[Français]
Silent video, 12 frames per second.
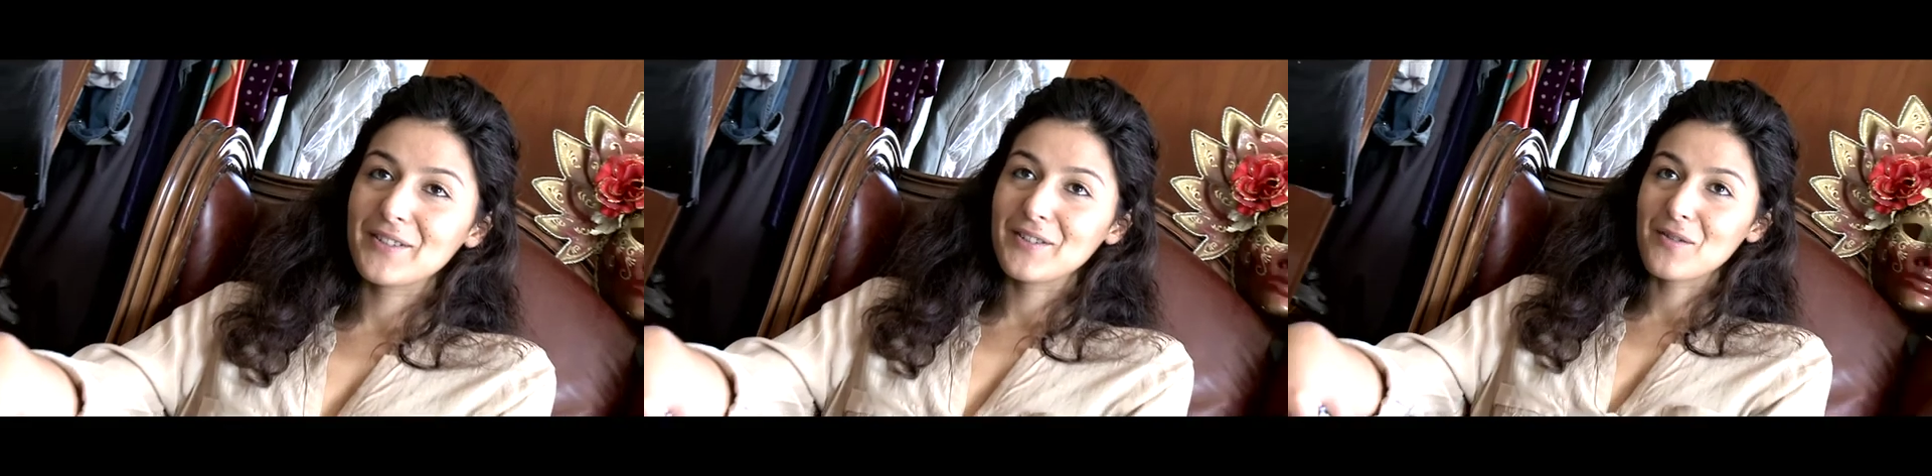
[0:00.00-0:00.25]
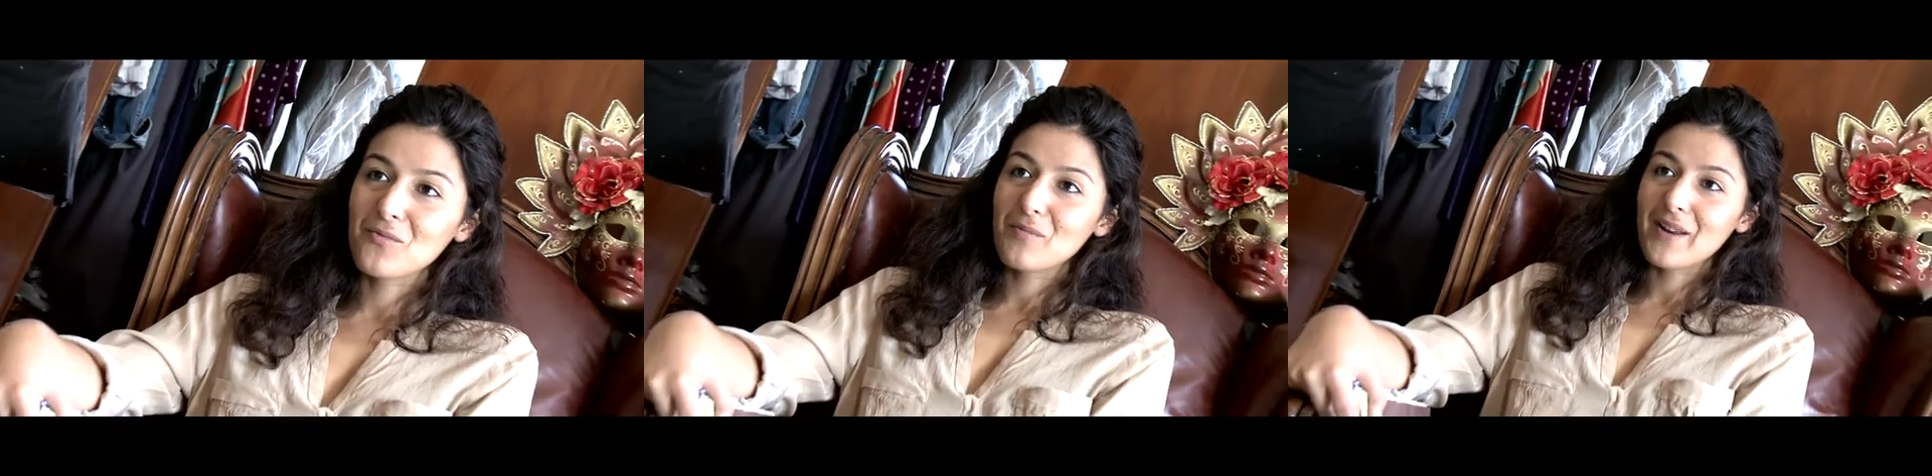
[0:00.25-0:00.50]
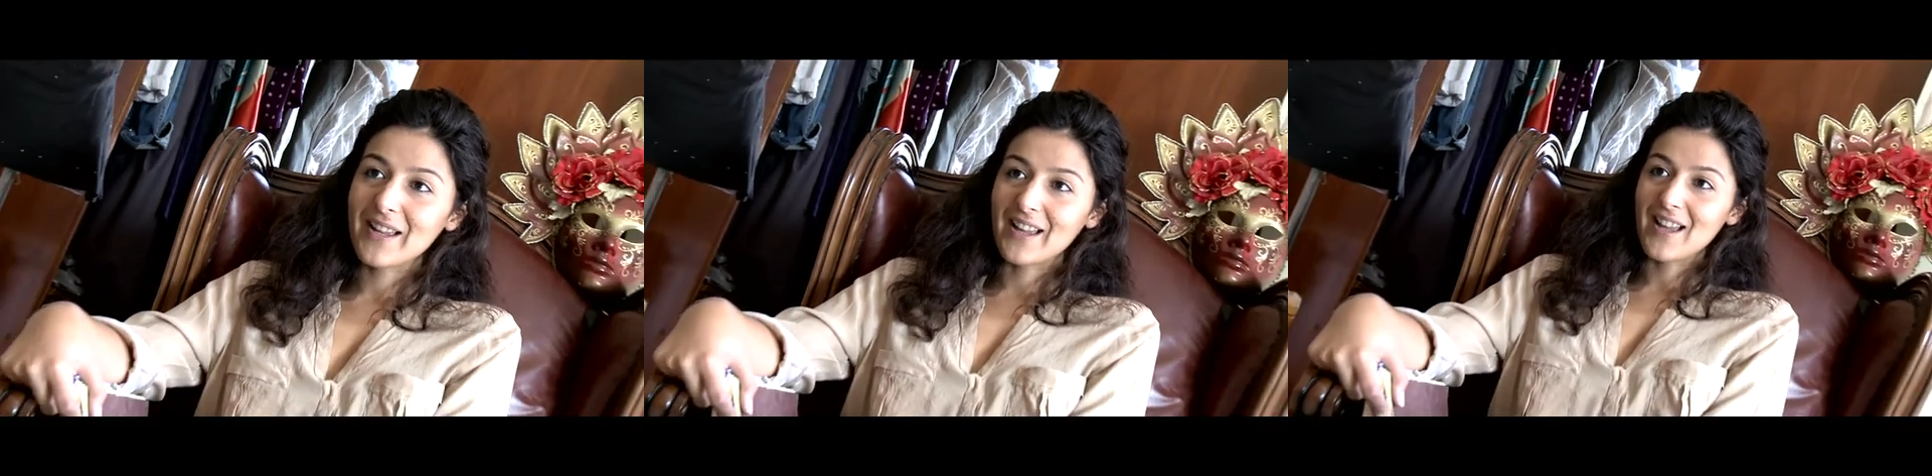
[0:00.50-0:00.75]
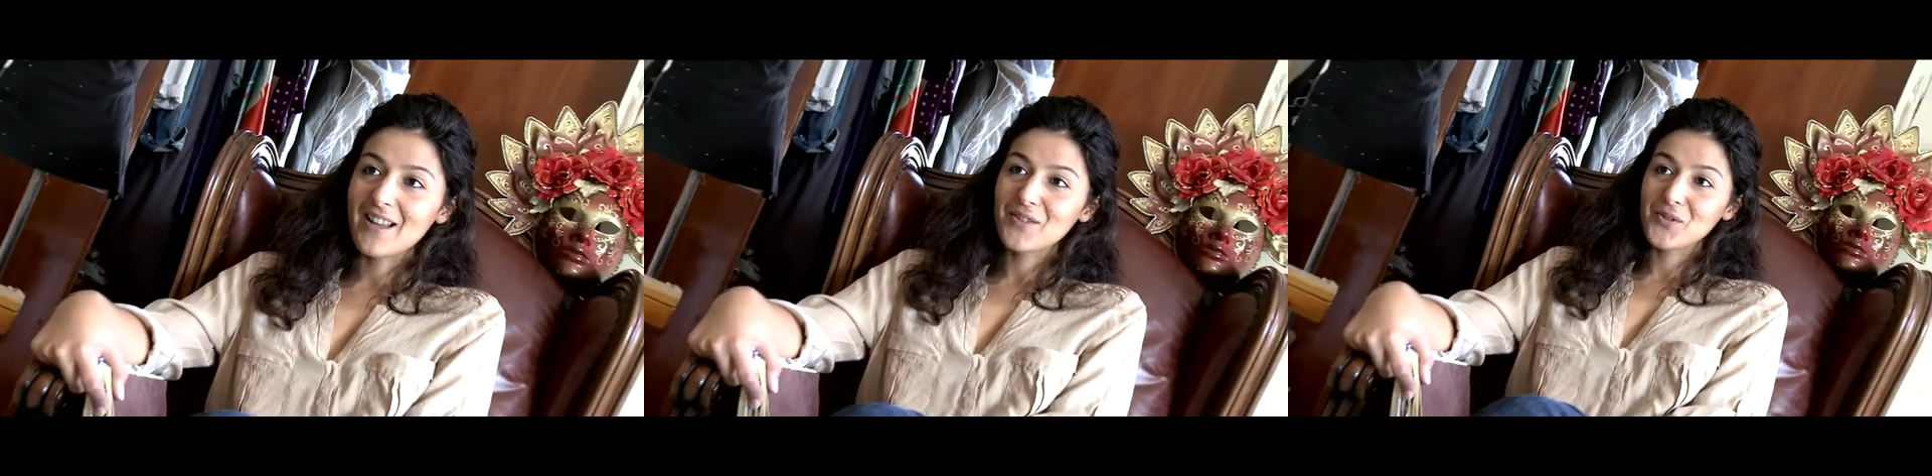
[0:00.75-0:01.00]
dans mon
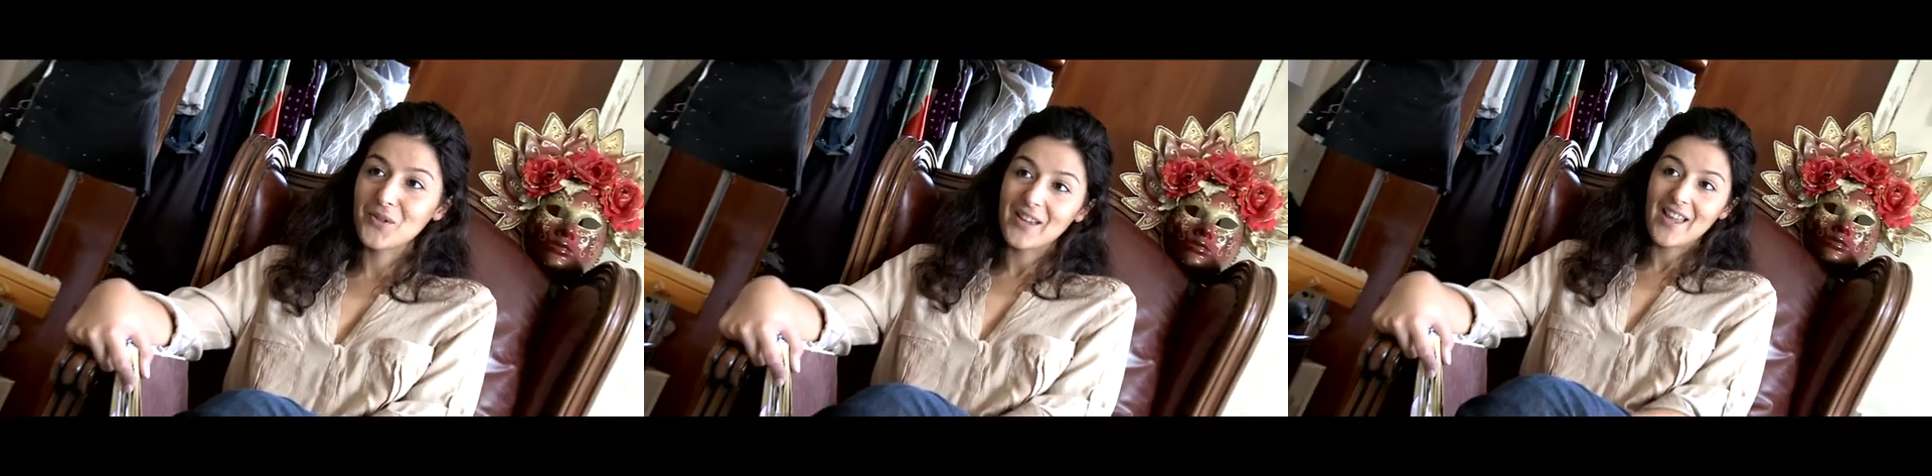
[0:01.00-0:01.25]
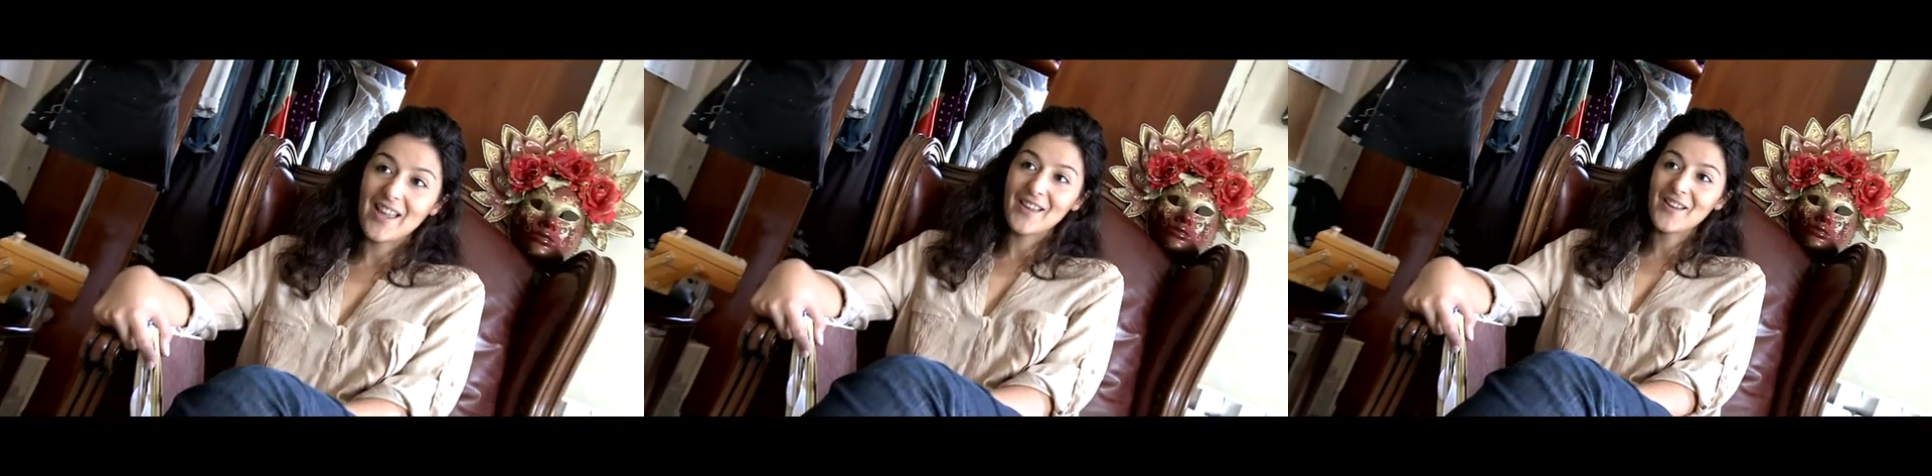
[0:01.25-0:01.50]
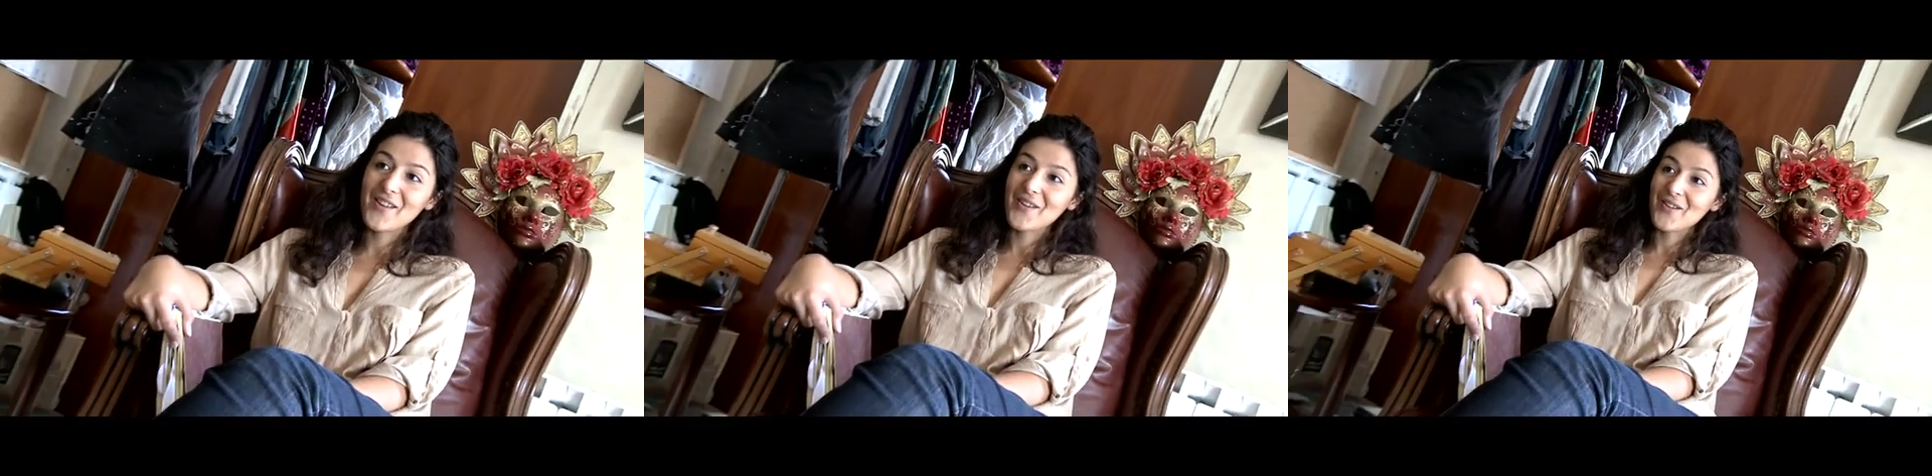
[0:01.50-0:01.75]
placard serait